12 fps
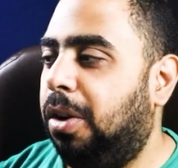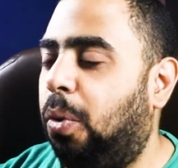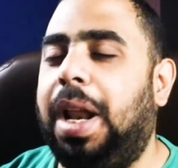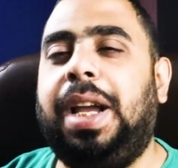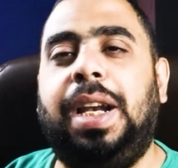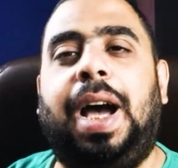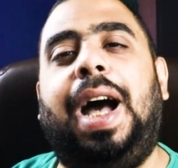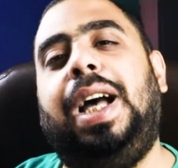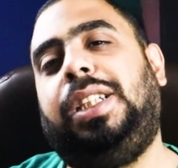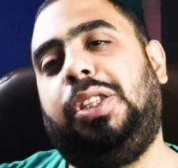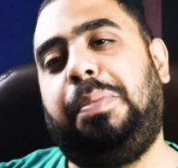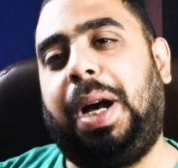ولكن
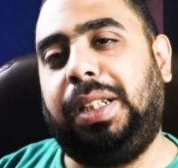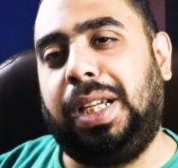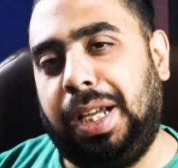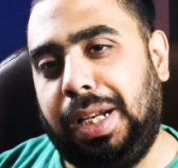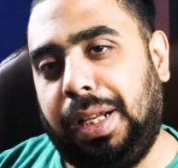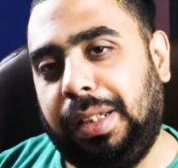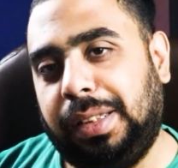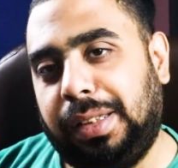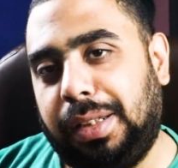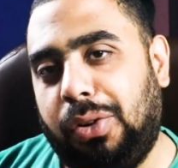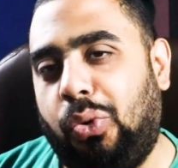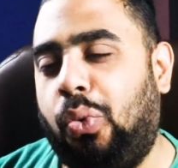عادت بعد كده
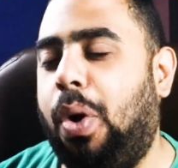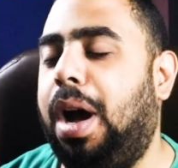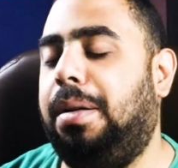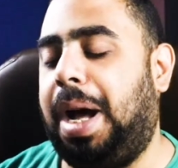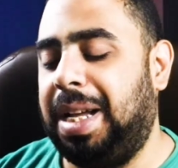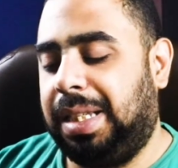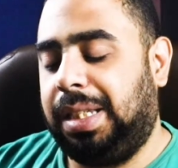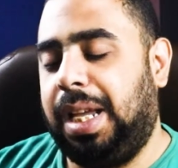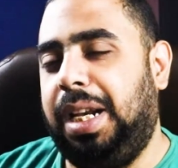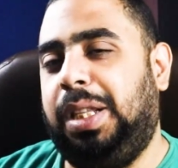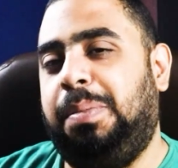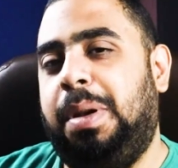
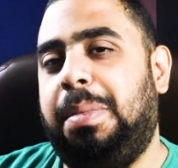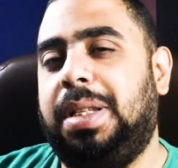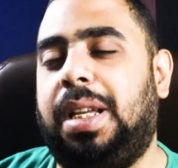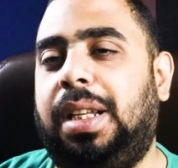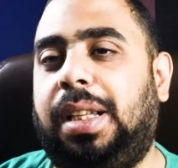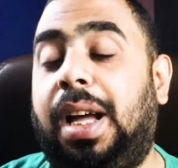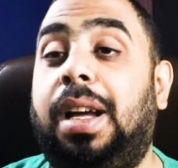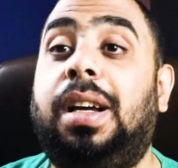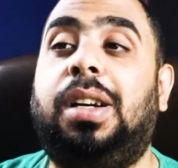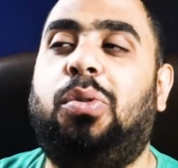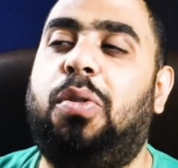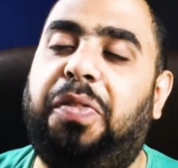وحسنت من مسيرتها
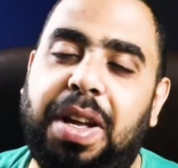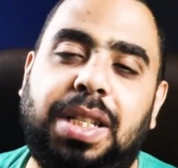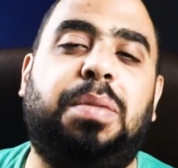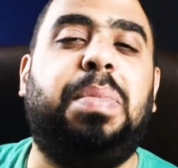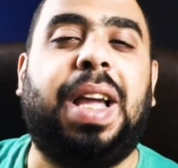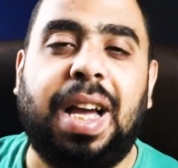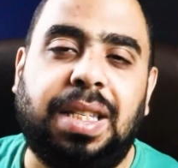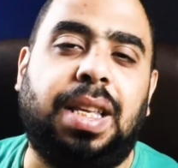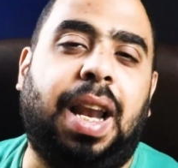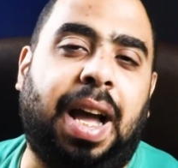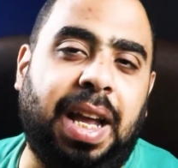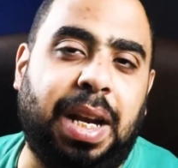وفازت
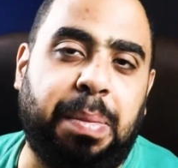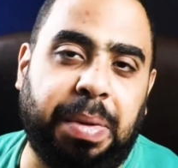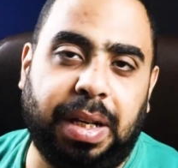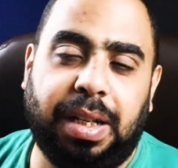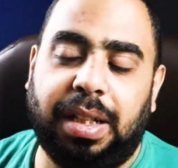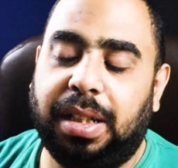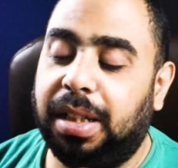بكأس العالم يعني.